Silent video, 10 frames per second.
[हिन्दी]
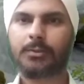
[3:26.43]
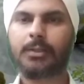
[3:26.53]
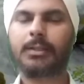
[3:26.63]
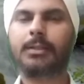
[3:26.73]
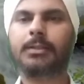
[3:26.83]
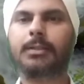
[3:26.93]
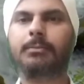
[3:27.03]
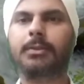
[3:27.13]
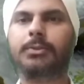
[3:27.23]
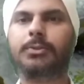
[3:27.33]
तो ये यंत्र
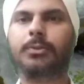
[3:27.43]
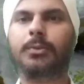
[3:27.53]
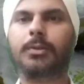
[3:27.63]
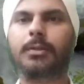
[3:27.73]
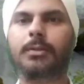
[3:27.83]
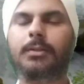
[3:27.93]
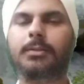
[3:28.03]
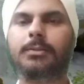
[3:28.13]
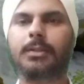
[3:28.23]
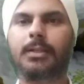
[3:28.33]
हमें छोड़कर
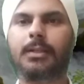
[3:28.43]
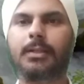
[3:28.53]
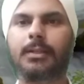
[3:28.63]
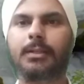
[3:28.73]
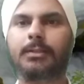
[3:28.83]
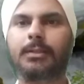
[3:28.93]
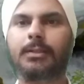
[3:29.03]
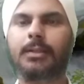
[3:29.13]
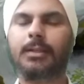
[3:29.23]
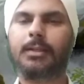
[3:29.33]
जाना है एक
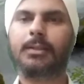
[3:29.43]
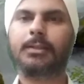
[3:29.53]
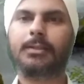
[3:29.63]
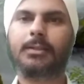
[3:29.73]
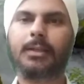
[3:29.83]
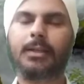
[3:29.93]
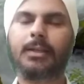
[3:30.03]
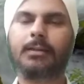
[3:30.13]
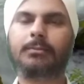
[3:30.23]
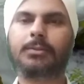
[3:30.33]
दिन
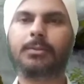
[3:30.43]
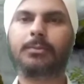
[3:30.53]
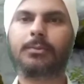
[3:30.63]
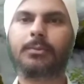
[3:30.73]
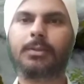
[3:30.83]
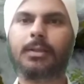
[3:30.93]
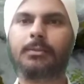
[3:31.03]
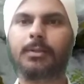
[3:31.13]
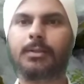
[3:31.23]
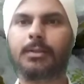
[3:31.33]
ये हम सबको
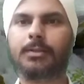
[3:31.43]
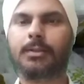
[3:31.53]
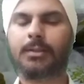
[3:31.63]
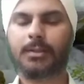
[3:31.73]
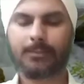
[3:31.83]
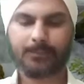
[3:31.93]
ध्यान में रखना चाहिए